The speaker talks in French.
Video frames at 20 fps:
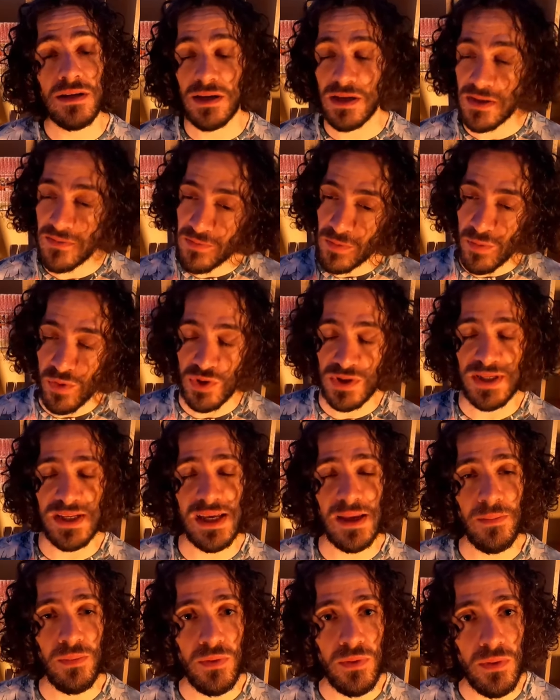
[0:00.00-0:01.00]
il faut
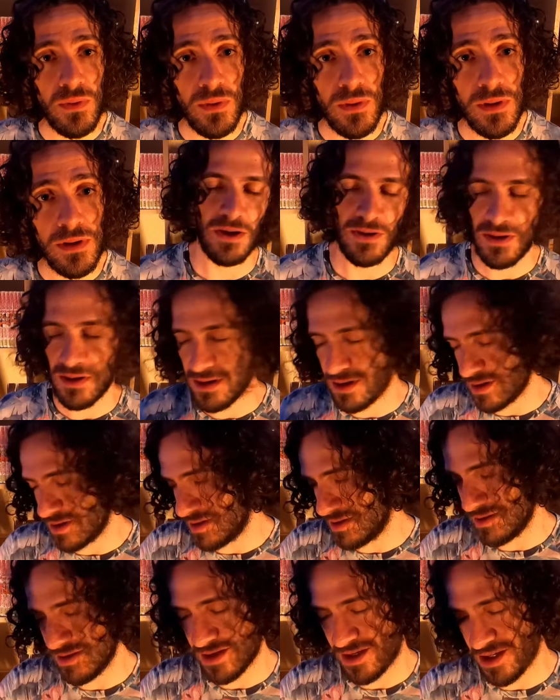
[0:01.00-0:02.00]
bosser un peu. Derrière,
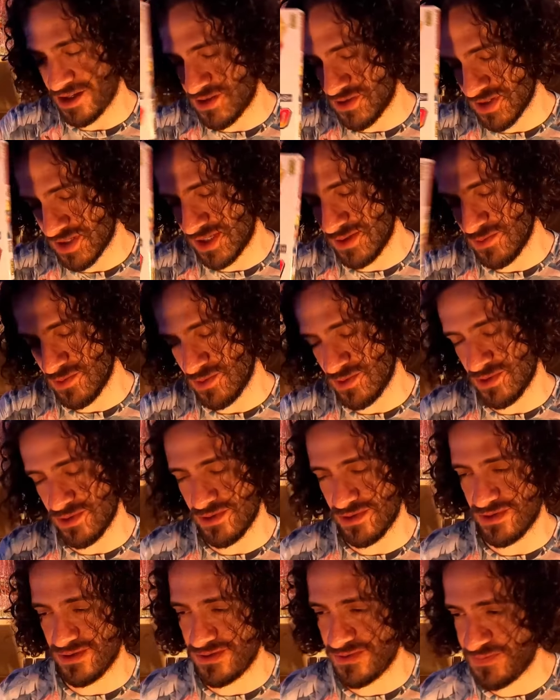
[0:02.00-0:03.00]
il y, a quelque chose qui
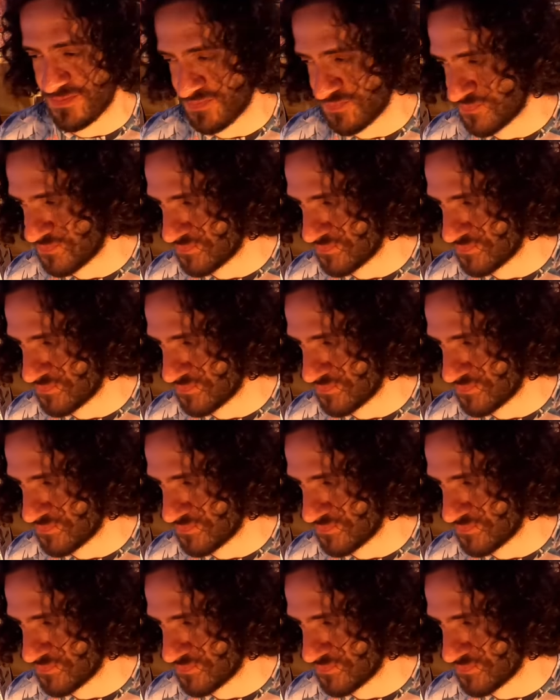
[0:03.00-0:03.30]
me...